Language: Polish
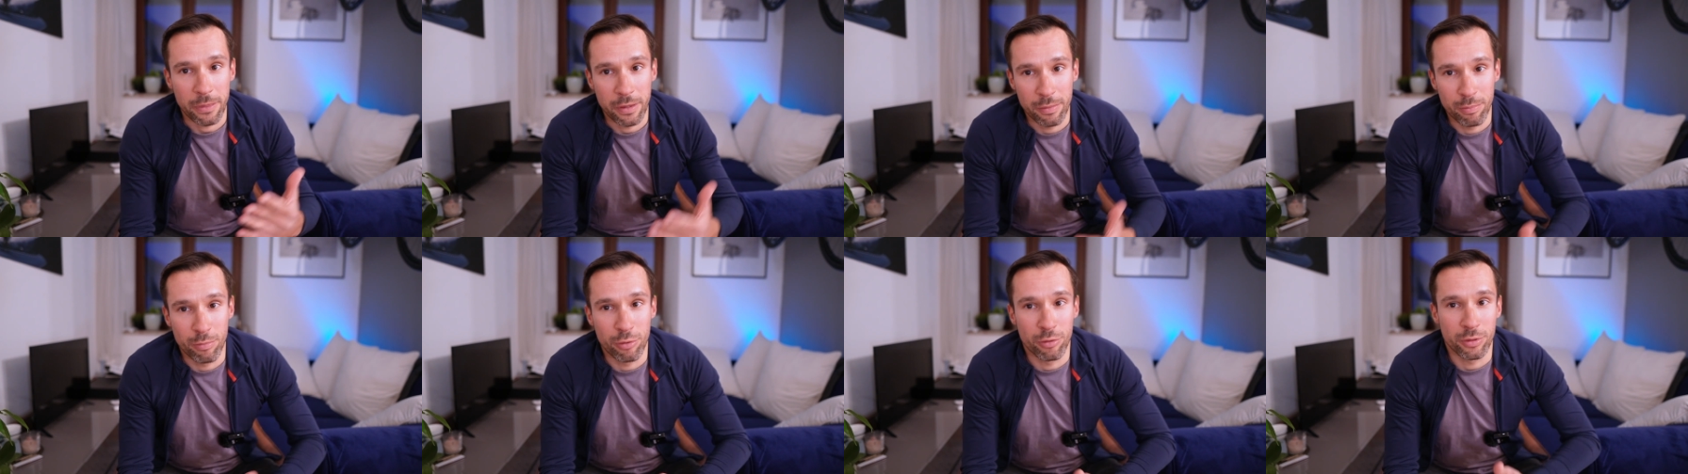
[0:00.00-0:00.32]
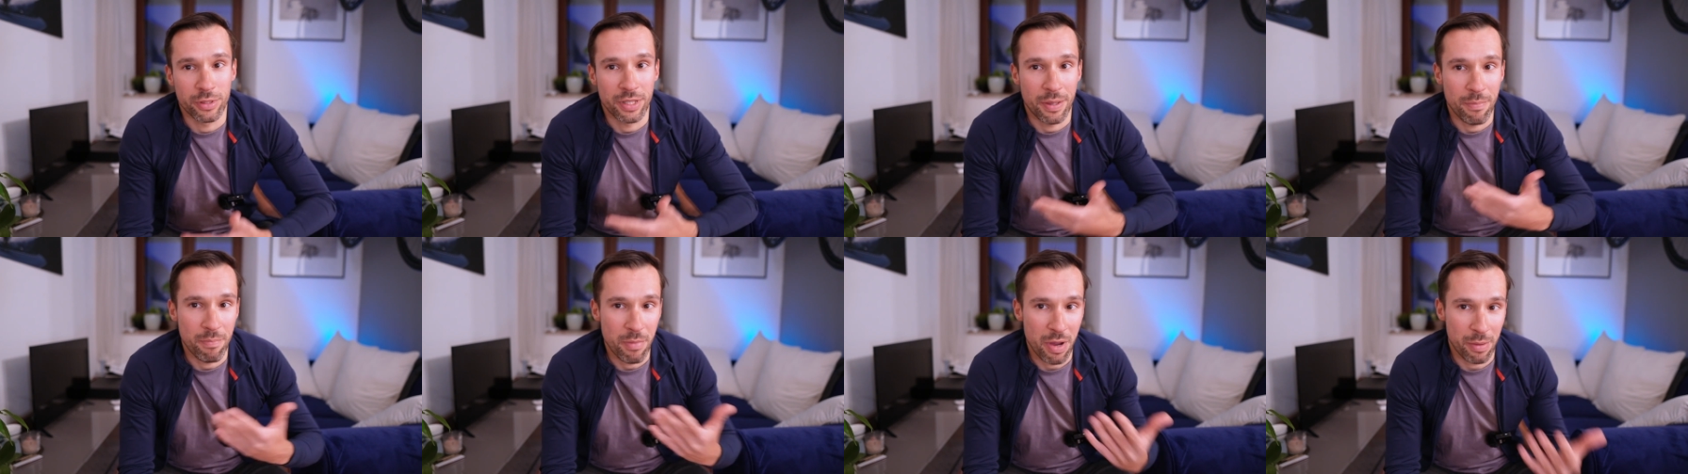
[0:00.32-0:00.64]
Tym
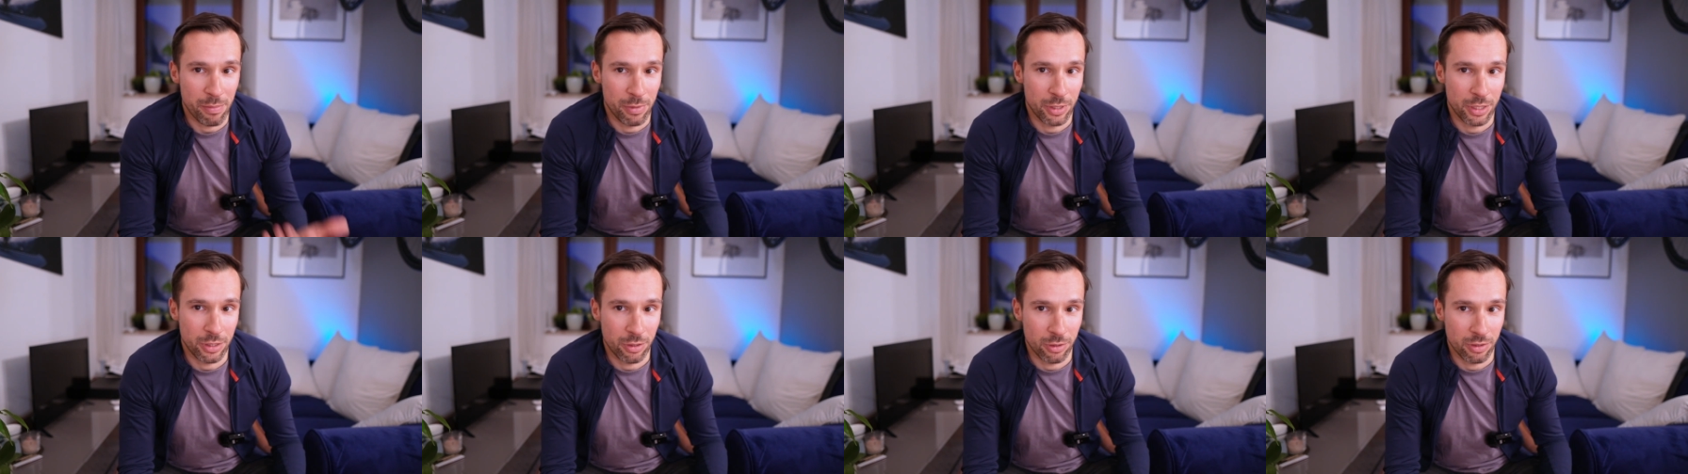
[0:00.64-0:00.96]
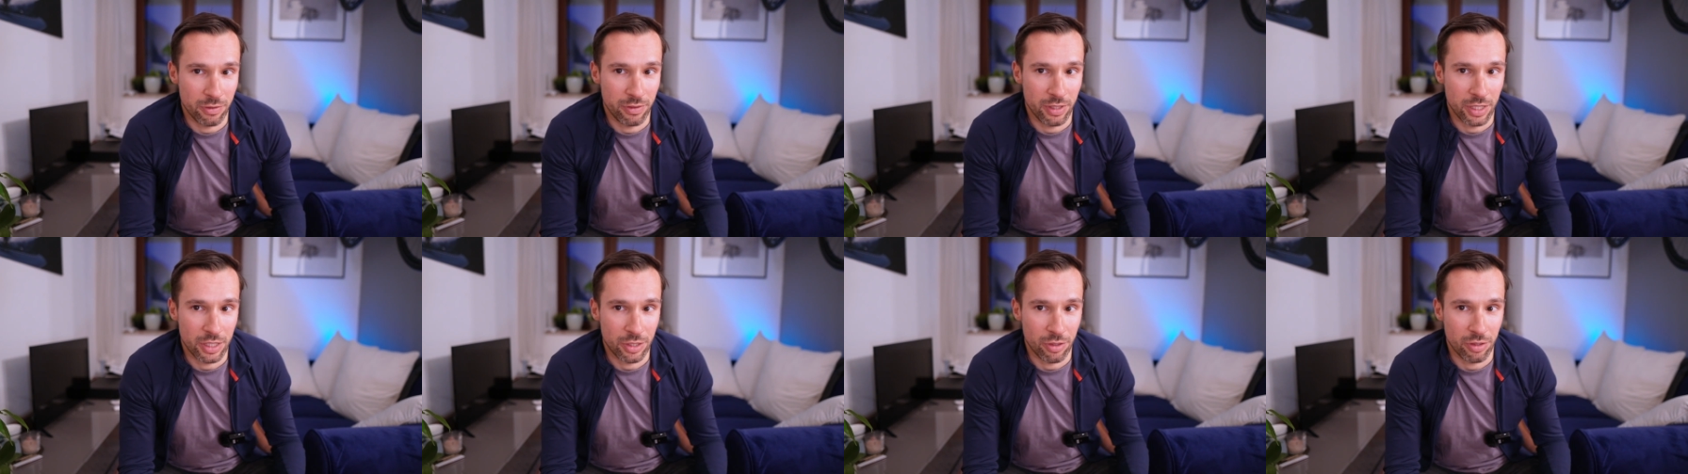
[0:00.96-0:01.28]
plusem ma być to
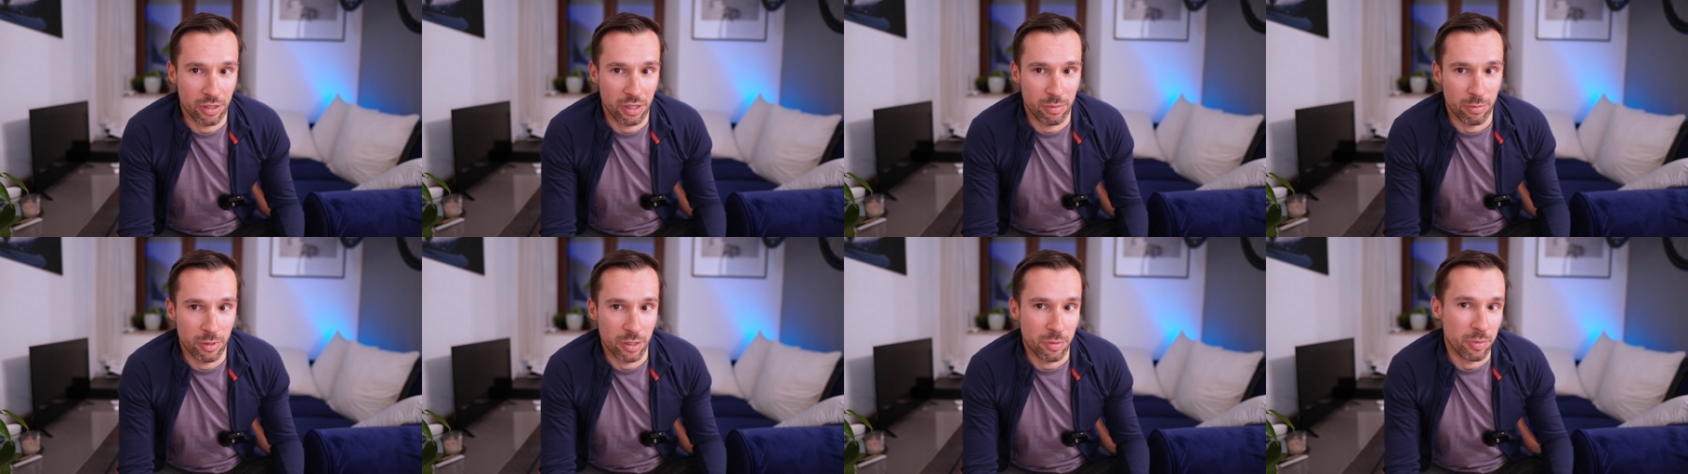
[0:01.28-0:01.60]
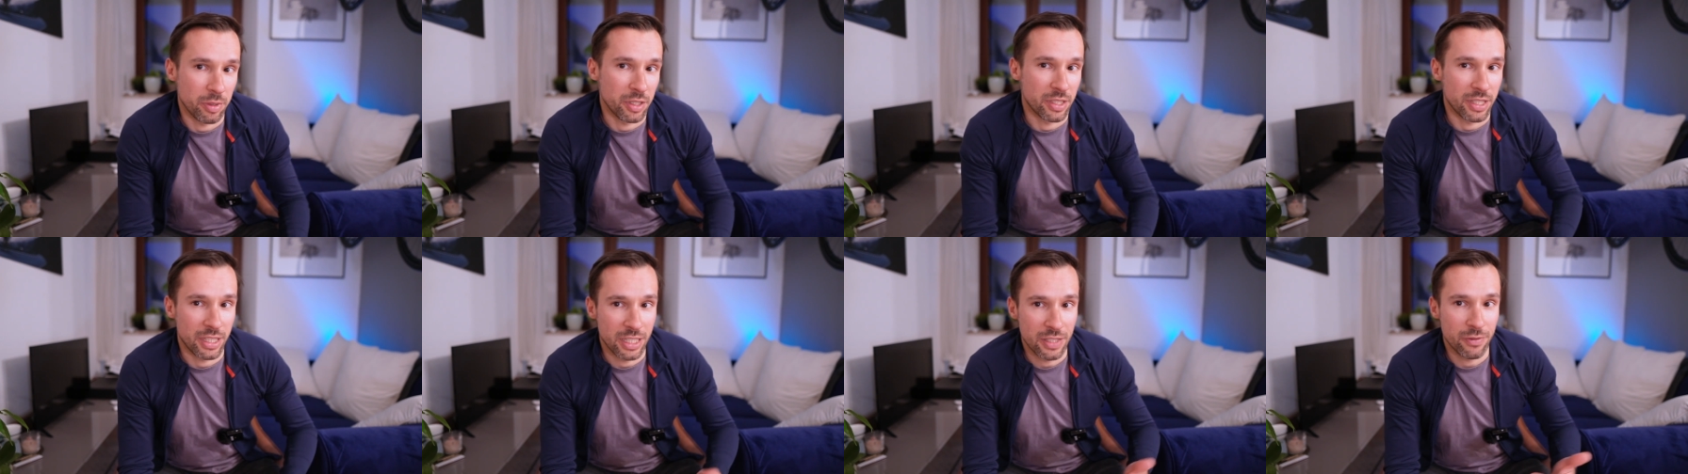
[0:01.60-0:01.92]
zwiększone
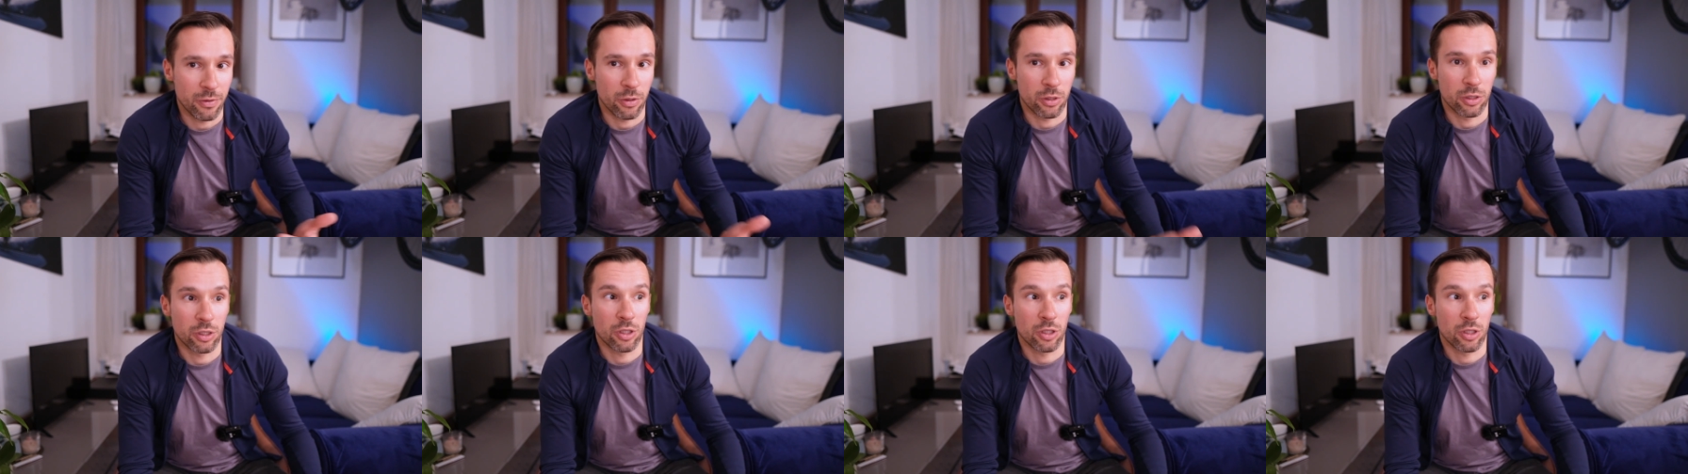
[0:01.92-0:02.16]
bezpieczeństwo,